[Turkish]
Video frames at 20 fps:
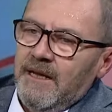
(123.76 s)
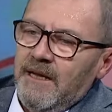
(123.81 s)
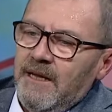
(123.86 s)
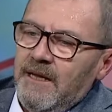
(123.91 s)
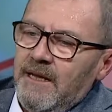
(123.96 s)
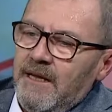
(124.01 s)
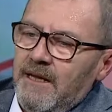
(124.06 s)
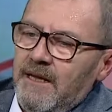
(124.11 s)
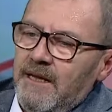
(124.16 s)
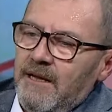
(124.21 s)

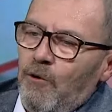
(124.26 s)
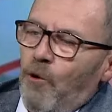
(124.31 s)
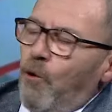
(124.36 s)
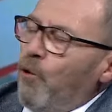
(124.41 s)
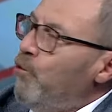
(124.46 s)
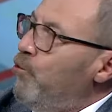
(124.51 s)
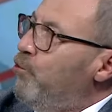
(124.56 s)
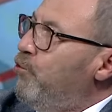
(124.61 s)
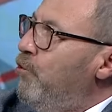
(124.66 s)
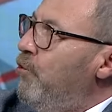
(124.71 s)
e,
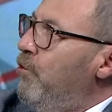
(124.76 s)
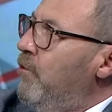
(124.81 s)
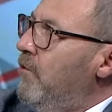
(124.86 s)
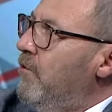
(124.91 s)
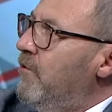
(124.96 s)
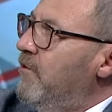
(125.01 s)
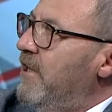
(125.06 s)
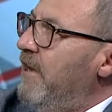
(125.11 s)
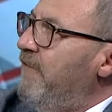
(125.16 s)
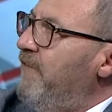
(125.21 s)
olduğu,
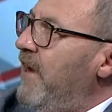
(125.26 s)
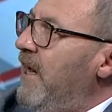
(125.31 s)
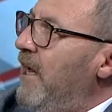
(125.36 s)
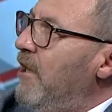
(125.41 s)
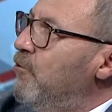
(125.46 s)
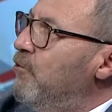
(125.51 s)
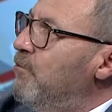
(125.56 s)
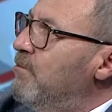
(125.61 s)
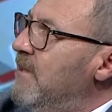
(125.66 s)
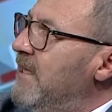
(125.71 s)

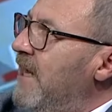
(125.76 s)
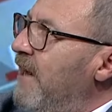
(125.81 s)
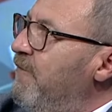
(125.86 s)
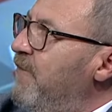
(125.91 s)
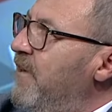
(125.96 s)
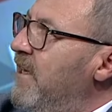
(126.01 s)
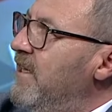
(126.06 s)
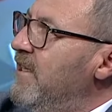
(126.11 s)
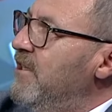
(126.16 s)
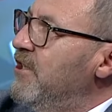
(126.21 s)
referandum
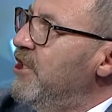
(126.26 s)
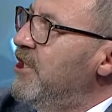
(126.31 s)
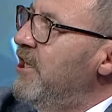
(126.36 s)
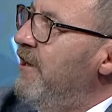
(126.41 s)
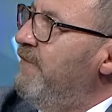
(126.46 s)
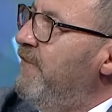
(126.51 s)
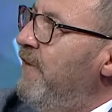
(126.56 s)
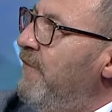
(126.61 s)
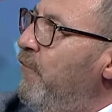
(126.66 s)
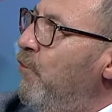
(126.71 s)
zarflarının
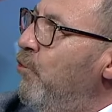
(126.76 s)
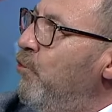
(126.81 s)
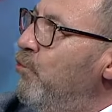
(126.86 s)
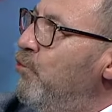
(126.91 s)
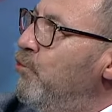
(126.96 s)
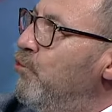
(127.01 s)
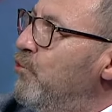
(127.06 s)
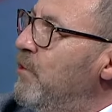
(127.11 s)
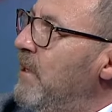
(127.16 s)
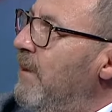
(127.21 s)
şeffaf
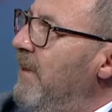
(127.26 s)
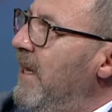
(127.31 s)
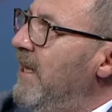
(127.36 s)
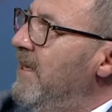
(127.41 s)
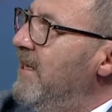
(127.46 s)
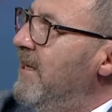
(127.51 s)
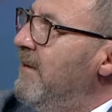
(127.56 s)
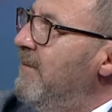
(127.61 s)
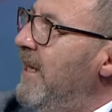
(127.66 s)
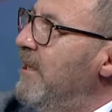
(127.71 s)
olduğu
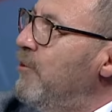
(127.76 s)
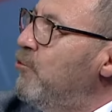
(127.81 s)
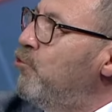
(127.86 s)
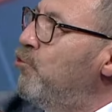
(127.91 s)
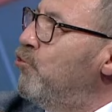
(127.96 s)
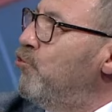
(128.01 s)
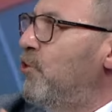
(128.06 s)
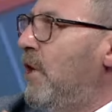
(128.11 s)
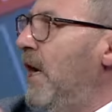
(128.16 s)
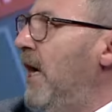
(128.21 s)
zamanları ben
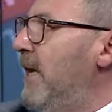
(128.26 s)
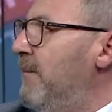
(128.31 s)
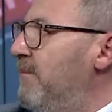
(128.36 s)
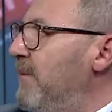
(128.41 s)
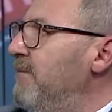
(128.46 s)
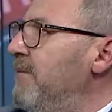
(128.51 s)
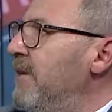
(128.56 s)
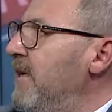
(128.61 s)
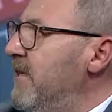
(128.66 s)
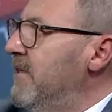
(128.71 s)
çocuk
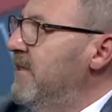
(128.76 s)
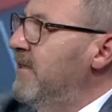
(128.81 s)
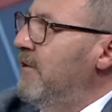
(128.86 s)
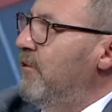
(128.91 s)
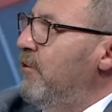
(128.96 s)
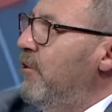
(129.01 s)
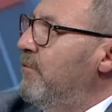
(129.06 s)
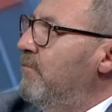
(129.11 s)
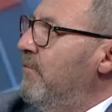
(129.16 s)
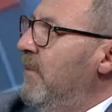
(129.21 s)
halimle bile
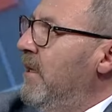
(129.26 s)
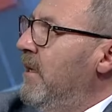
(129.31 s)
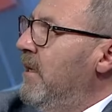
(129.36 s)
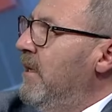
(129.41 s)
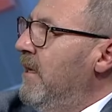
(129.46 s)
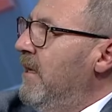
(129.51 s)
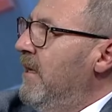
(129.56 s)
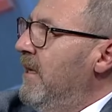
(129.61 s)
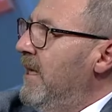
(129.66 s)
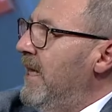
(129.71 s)
hatırlıyorum.
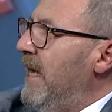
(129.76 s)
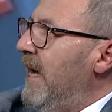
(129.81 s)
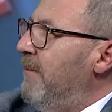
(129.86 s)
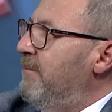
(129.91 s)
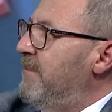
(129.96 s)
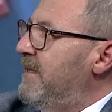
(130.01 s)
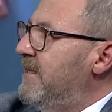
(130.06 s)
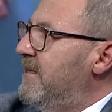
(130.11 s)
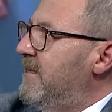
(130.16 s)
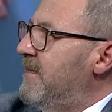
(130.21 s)

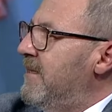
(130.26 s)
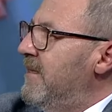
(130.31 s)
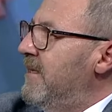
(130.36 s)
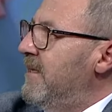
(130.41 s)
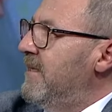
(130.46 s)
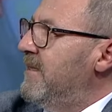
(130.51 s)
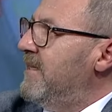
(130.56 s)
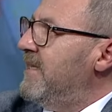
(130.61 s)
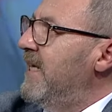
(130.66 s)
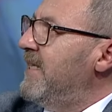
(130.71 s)
Yani biz
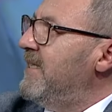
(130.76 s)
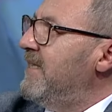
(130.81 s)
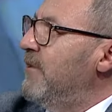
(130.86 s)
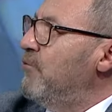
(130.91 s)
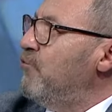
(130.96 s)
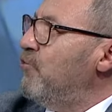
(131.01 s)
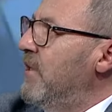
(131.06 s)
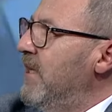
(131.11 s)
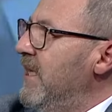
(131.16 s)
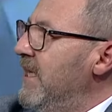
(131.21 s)
e,
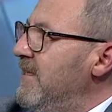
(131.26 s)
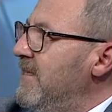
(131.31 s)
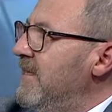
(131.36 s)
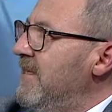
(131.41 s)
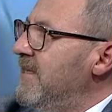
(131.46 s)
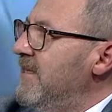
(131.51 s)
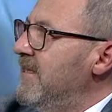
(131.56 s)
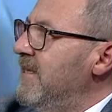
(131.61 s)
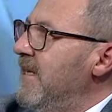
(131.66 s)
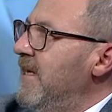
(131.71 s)
83
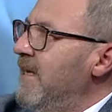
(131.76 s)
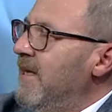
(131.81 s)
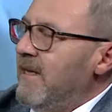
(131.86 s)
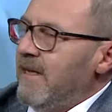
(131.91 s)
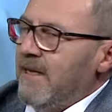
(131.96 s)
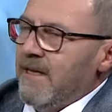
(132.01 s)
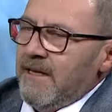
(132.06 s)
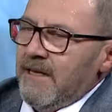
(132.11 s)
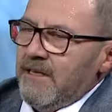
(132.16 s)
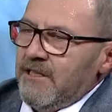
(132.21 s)
Anayasası'nı
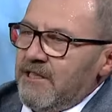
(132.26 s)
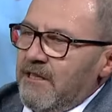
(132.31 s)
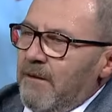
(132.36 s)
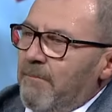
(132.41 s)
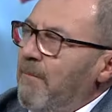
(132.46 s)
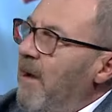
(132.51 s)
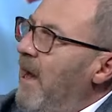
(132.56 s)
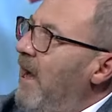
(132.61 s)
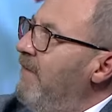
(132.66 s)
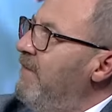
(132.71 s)
işte
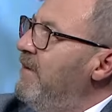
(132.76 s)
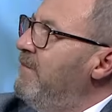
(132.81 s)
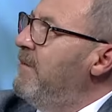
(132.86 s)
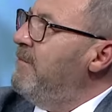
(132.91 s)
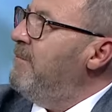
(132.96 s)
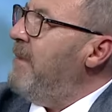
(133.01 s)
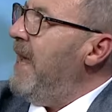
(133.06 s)
mavi mi